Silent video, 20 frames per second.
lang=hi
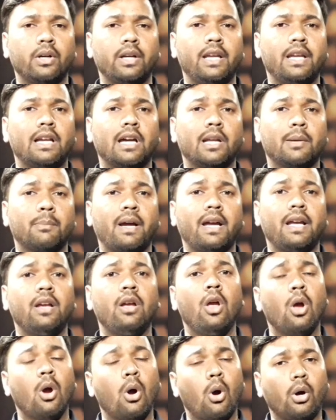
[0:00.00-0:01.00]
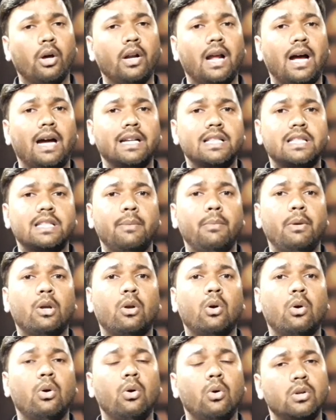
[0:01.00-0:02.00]
नहीं कर पाए और आरसीबी
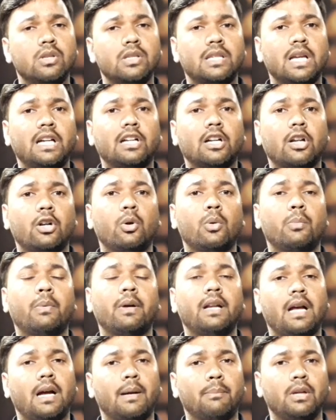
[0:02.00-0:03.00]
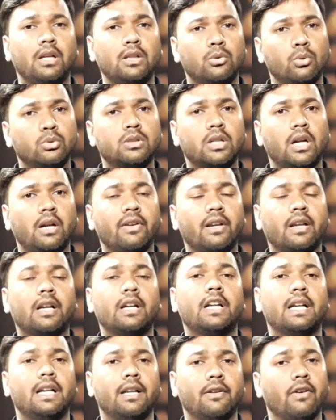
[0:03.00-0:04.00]
को उनसठ रनों पर अपना दूसरा
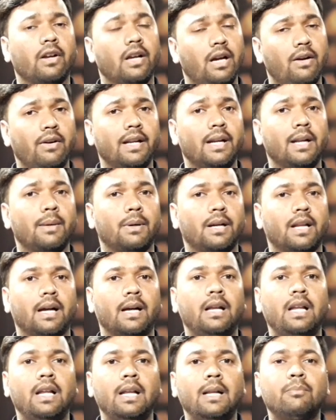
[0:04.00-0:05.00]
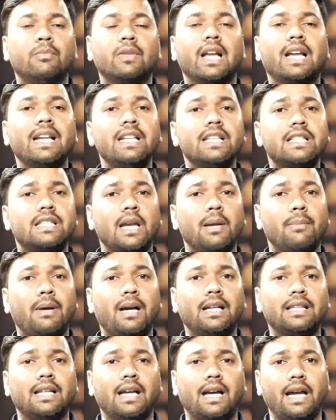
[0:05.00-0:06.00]
विकेट गंवाना पड़ा लेकिन इसके
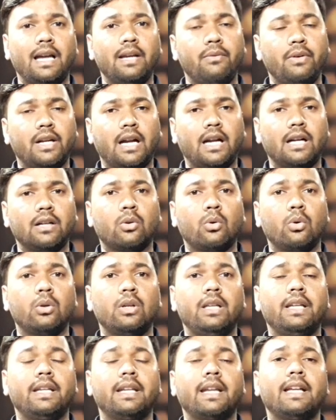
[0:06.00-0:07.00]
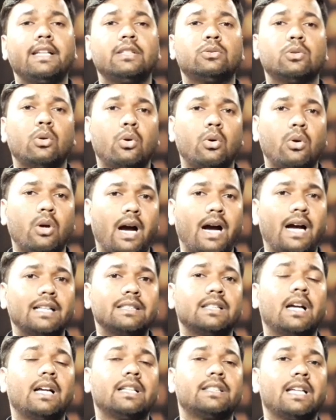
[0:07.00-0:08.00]
बाद आए विराट कोहली ने जो
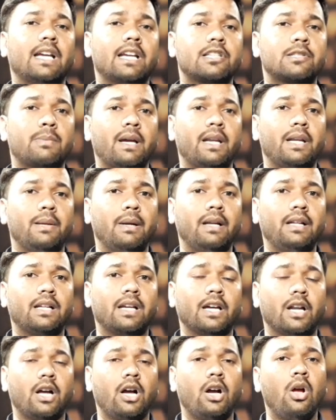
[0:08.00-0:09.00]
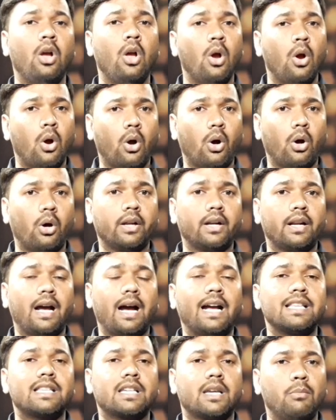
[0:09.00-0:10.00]
आज अच्छा एक्सपेरिमेंट करा और
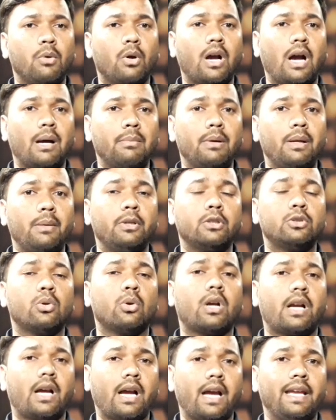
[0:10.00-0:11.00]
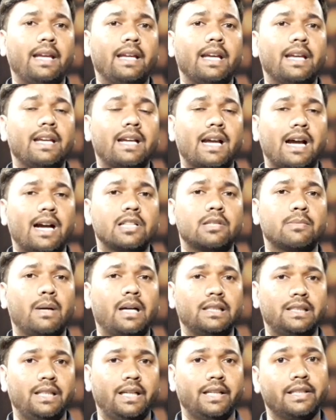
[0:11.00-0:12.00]
आज के मुकाबले में जो कहेंगे कि खास
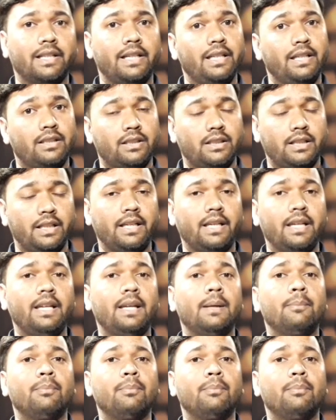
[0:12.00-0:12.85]
बात यह रही थी कि